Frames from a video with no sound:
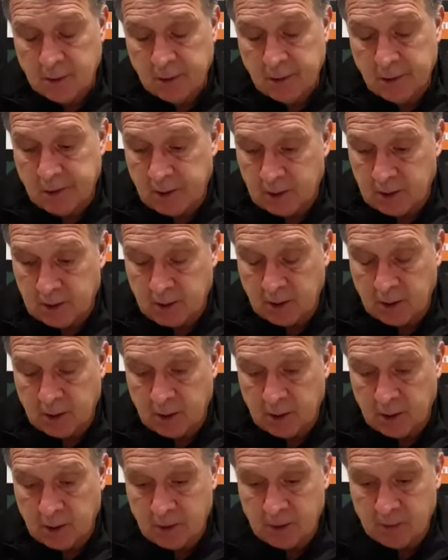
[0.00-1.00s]

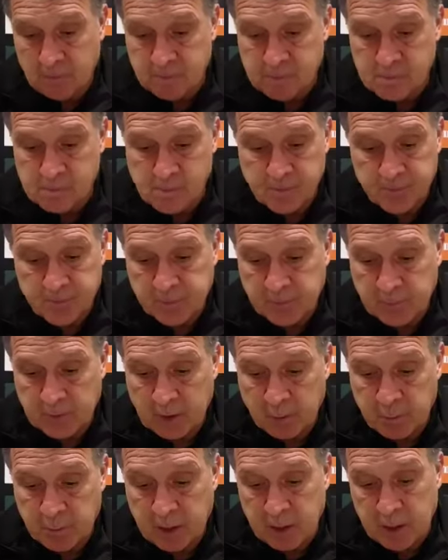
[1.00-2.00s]
este,
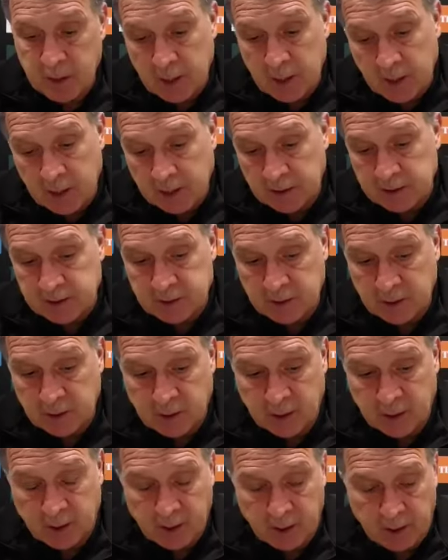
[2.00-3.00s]
desmedidas y
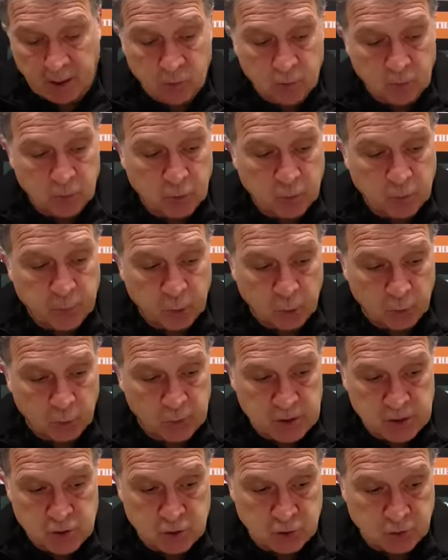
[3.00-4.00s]
que cree un
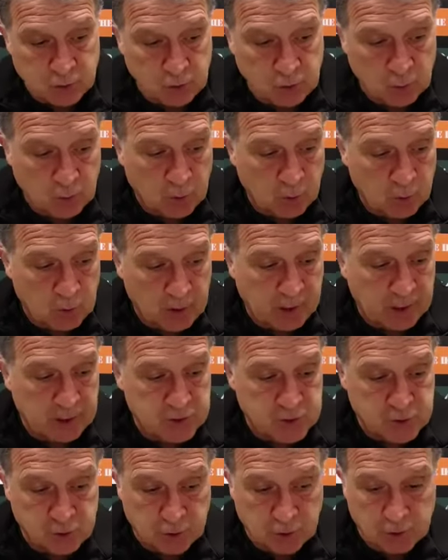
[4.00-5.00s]
compromiso y una
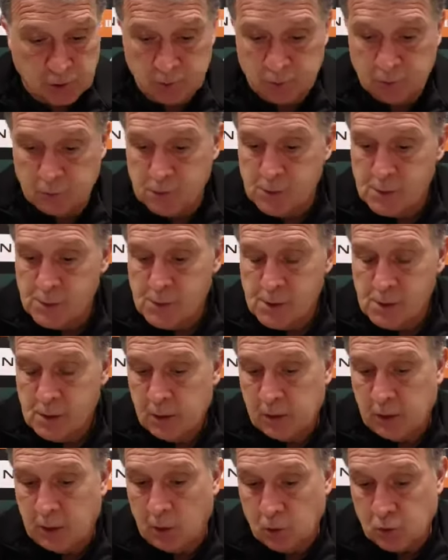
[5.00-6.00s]
obligación
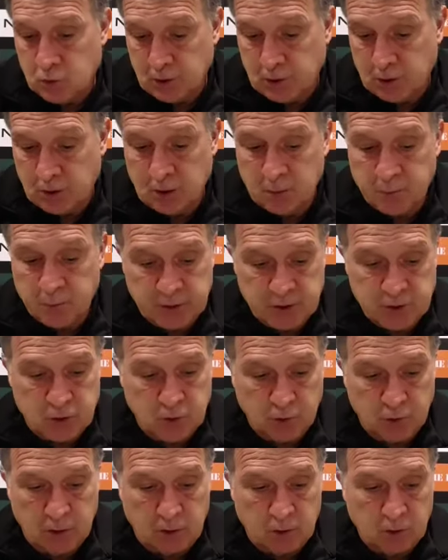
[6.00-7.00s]
y lo llene de
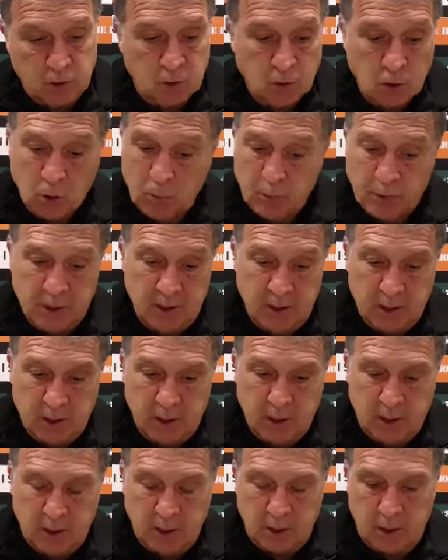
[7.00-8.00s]
presión a estos jóvenes,
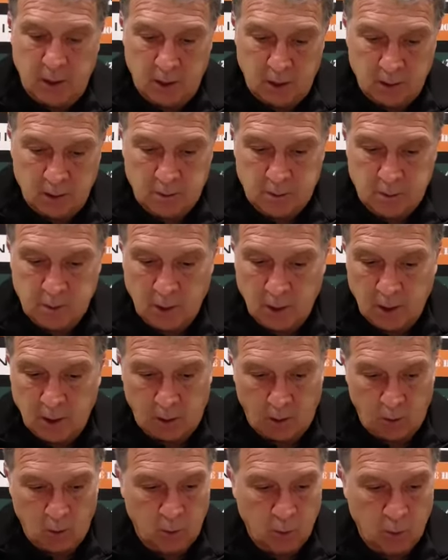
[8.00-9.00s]
hay que
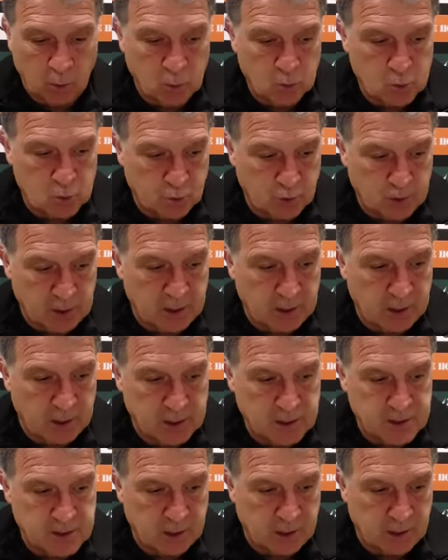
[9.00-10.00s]
dejarlos evolucionar,
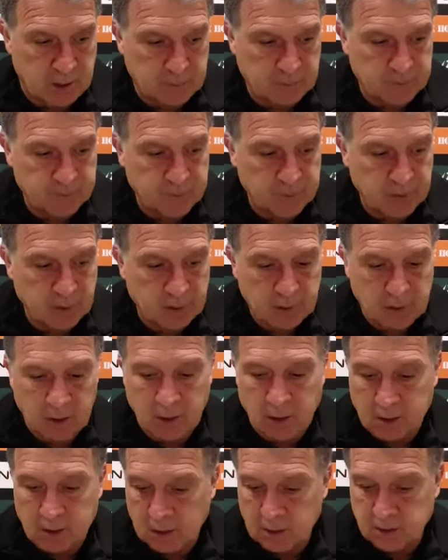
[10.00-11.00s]
crecer
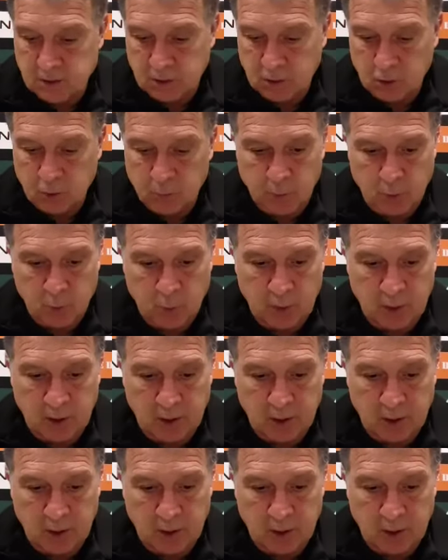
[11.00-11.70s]
y están yendo por buen